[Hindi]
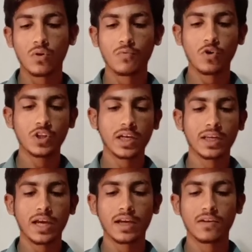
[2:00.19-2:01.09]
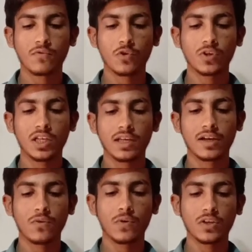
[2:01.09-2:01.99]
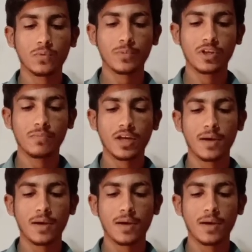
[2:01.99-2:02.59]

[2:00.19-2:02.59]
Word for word: वो देखना है अगर वो नहीं लगा हुआ तो फिर भी